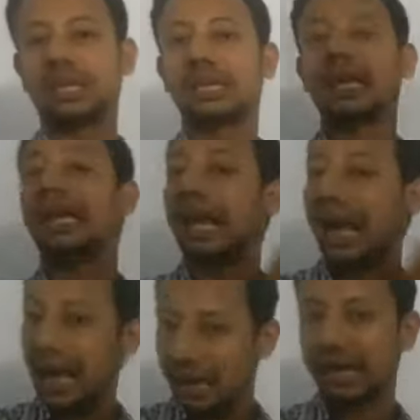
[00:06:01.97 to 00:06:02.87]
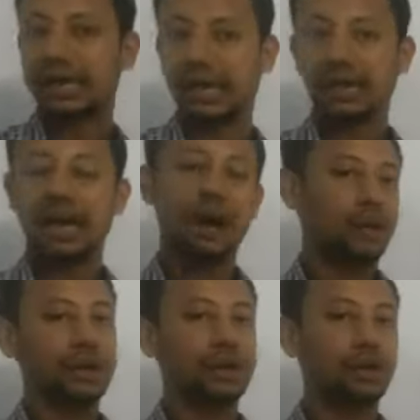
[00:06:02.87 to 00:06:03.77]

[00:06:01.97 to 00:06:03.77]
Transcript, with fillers: দিকে খেয়াল রেখে আমাকে কী